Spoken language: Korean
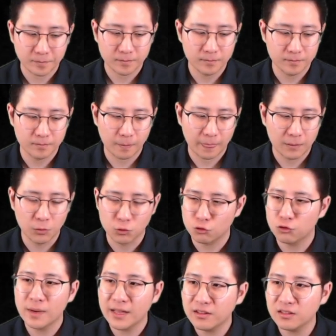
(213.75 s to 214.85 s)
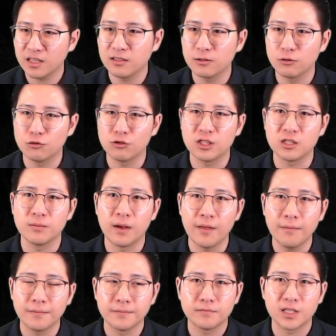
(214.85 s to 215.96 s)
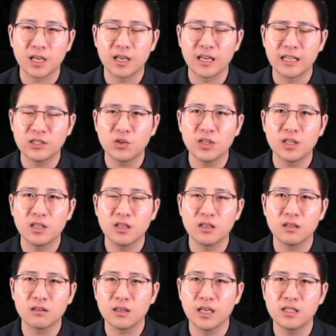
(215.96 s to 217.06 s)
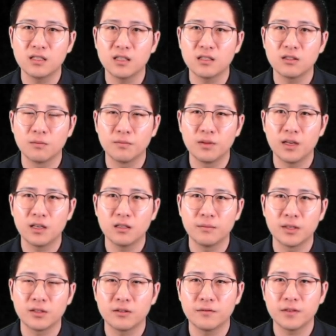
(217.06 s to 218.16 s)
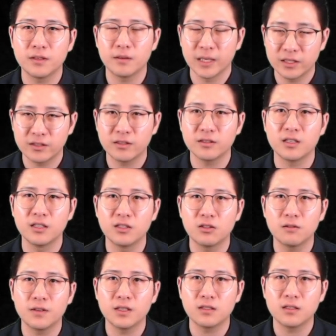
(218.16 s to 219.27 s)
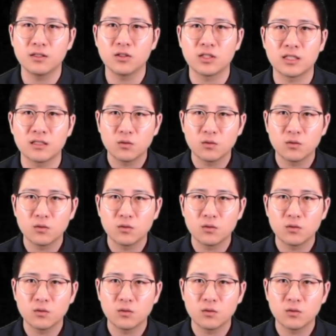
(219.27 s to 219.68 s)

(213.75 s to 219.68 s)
음, 뭐 수많은 예를 줄 수 있지만 제가 예전에 ACS Applied Materials and Interface에서